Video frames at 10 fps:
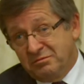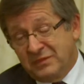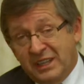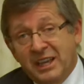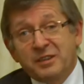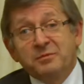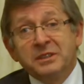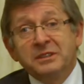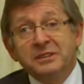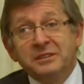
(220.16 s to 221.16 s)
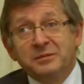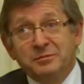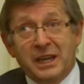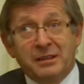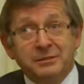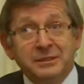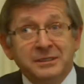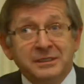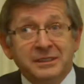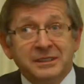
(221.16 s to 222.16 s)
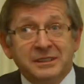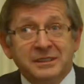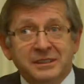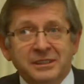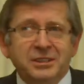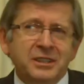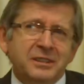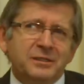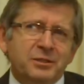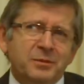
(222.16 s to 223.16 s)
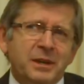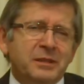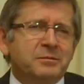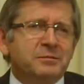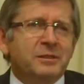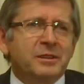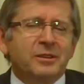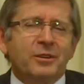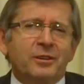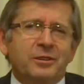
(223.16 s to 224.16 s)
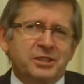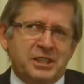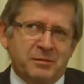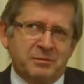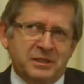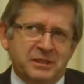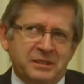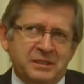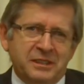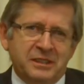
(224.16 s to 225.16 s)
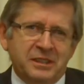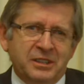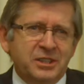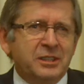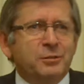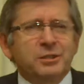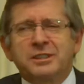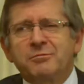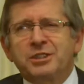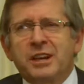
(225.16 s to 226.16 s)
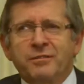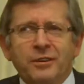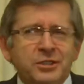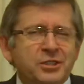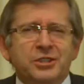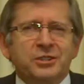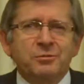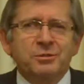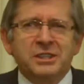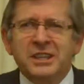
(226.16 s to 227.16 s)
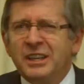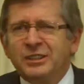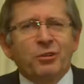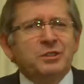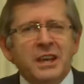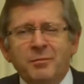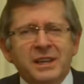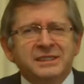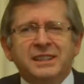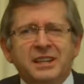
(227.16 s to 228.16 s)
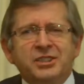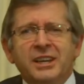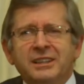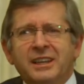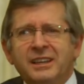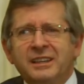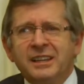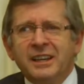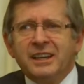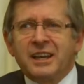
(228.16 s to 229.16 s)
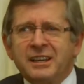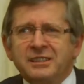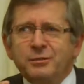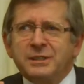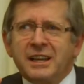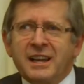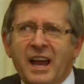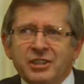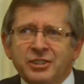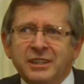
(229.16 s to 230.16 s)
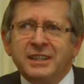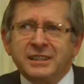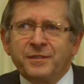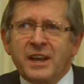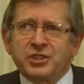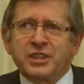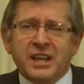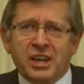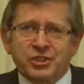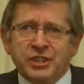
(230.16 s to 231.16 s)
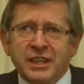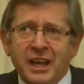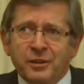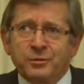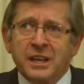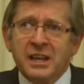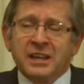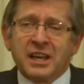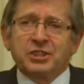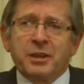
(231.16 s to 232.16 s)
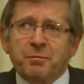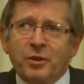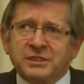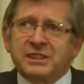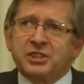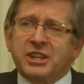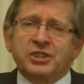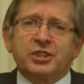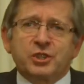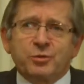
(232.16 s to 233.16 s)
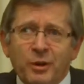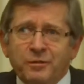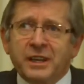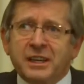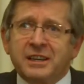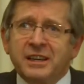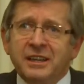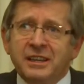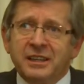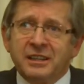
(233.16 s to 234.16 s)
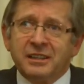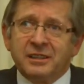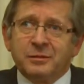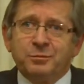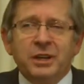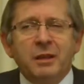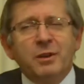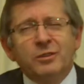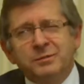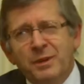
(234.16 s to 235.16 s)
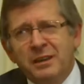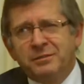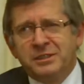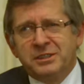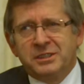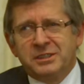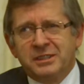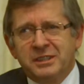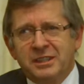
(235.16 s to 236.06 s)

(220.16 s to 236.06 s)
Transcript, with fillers: tak jak my, biały, i ci, którzy mają kolor ciemny. Ci, którzy są czerwoni czy żółci, to nie ma znaczenia. Dla Chrystusa każdy jest ważny, każdy naród, każda postać, każdy człowiek, byle go zbawić,